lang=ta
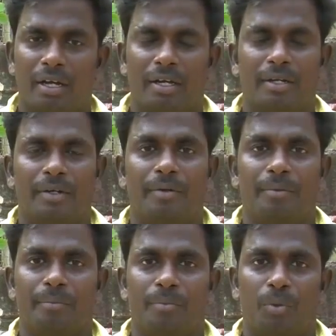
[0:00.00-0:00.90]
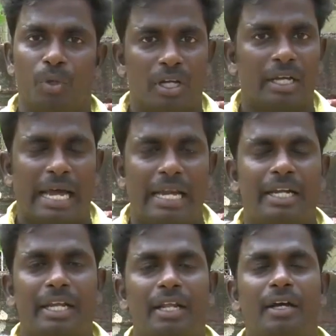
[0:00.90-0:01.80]
Um, உங்களுக்கு
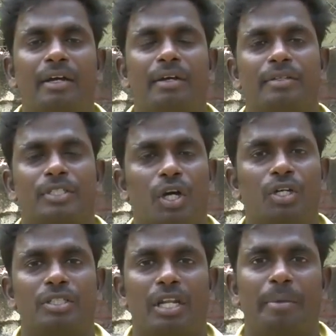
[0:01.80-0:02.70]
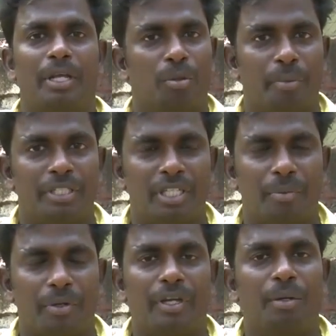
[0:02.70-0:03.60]
கேரண்டீடாக சாங்ஸ் எல்லாமே நீங்கள் ரொம்ப என்ஜாய்
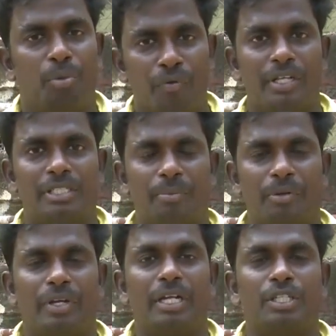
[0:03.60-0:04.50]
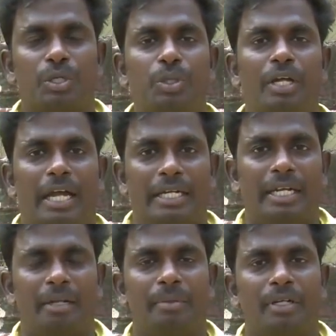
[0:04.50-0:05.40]
பண்ணுவீங்க மூவி என்ஜாய் பண்ணுவீங்க இட்ஸ் அ குட்
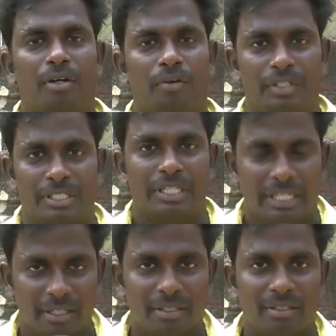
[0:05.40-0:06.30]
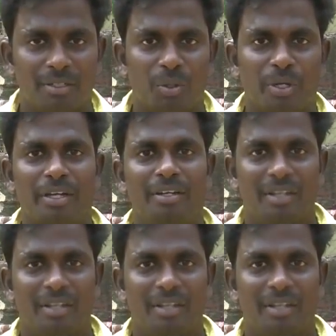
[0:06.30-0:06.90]
என்டர்டெயின்மெண்ட் ஆஃப் திஸ் இயர் ஓகே